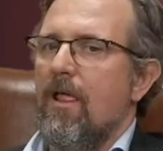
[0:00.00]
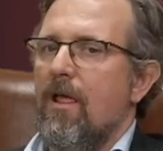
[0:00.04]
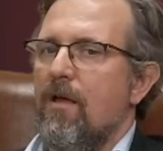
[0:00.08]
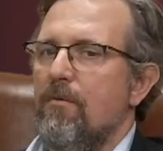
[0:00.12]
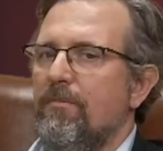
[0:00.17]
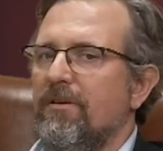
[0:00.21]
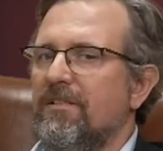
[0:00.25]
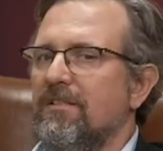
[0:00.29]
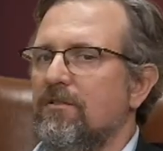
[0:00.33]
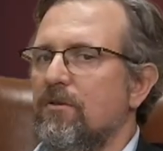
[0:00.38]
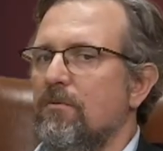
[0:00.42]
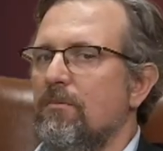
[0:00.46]

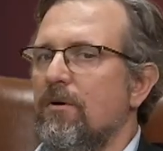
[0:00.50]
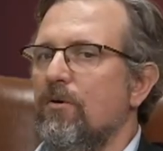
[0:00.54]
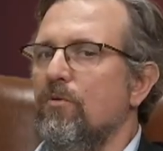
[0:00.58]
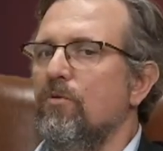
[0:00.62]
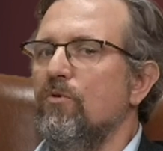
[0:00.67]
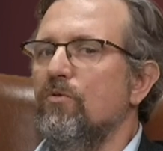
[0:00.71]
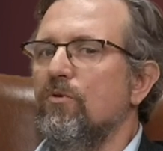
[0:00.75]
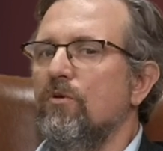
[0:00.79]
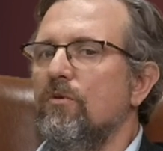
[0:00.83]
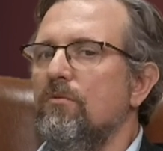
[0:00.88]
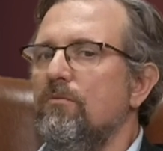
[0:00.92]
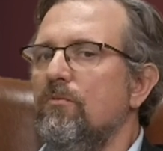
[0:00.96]
empieza a tomar
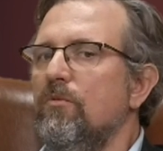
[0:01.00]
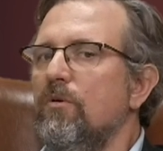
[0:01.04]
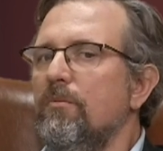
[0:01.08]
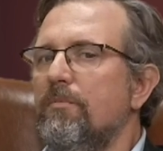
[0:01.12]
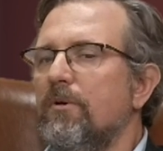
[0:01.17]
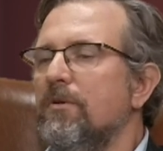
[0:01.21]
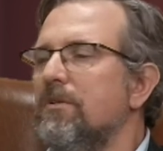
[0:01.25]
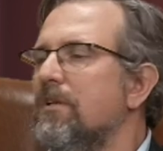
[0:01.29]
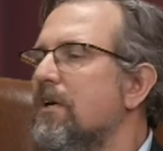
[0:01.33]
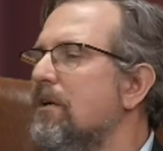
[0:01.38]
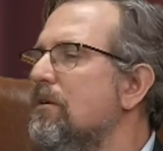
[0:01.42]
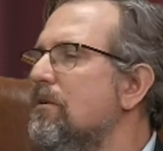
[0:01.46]
un rol muy
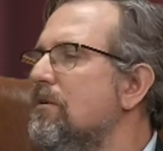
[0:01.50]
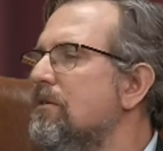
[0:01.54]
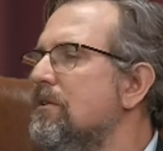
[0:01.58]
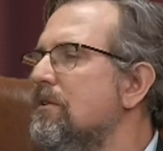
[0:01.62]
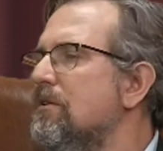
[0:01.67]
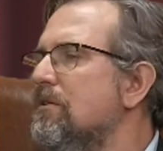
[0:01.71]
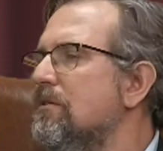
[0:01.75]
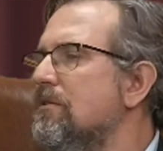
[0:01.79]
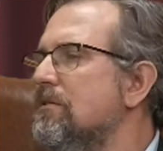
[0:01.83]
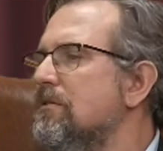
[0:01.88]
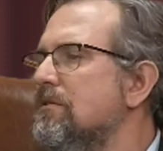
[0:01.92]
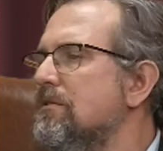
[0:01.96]

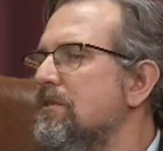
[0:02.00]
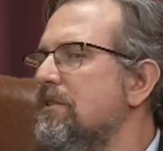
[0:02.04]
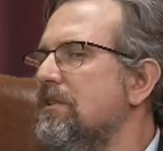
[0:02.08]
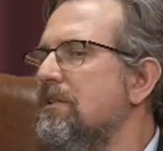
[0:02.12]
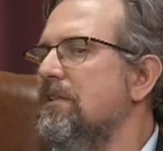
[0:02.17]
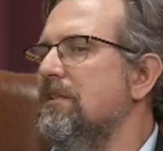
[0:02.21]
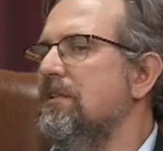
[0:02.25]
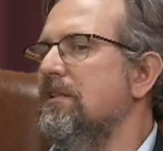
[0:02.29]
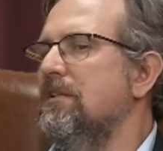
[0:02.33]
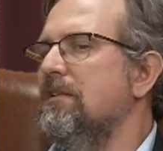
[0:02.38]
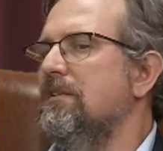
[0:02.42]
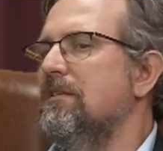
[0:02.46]
protagónico
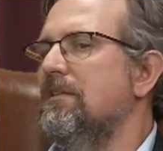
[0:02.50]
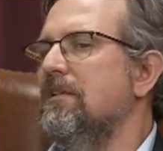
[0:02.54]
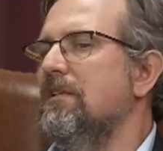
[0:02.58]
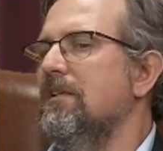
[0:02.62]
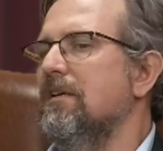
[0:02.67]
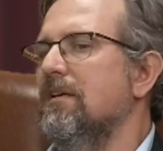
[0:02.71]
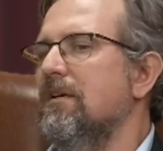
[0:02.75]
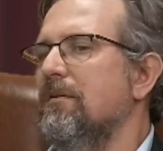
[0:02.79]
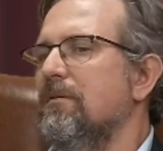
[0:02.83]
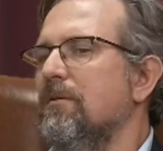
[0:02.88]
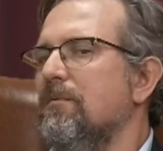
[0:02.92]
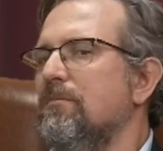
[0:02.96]
y
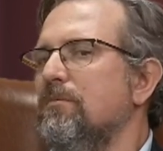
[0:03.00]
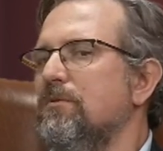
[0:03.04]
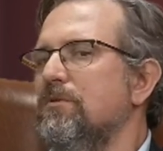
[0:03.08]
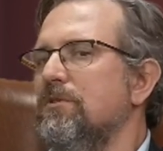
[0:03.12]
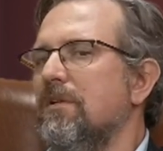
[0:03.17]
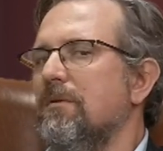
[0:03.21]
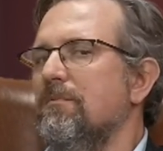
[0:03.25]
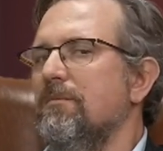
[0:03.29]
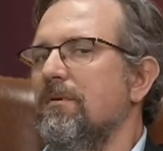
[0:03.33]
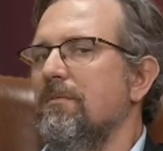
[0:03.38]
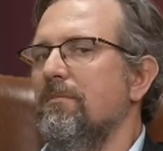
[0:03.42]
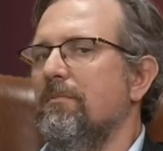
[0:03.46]
tiene que ver mucho
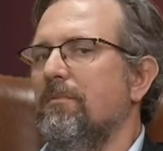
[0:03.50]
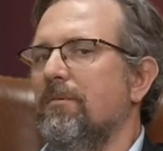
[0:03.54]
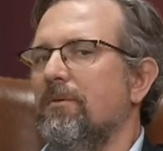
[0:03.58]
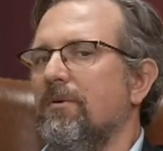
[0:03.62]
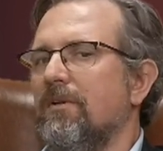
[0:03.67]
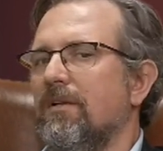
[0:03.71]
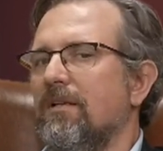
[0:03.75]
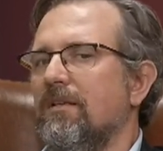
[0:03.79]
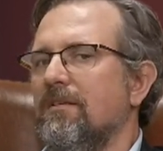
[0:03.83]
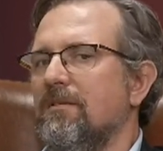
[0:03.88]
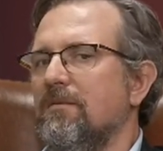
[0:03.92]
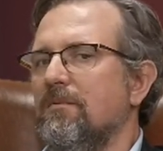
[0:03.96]
también
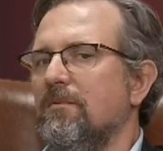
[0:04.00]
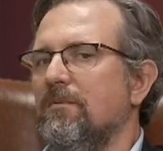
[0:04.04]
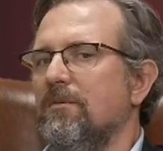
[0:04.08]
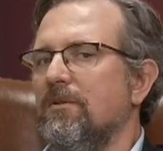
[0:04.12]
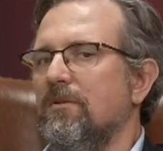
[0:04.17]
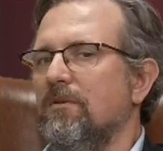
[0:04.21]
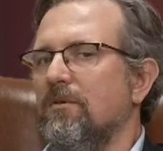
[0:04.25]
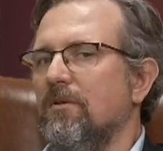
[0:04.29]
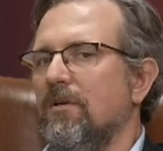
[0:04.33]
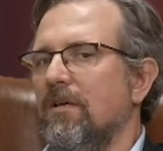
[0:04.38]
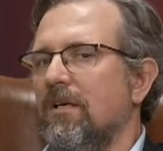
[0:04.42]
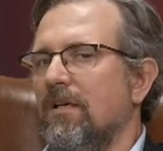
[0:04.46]
porque en ese
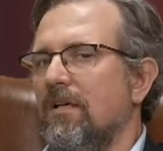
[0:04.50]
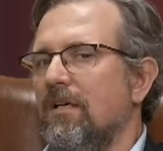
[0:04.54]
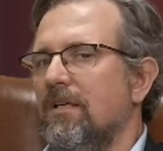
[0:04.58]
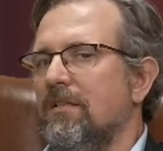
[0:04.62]
momento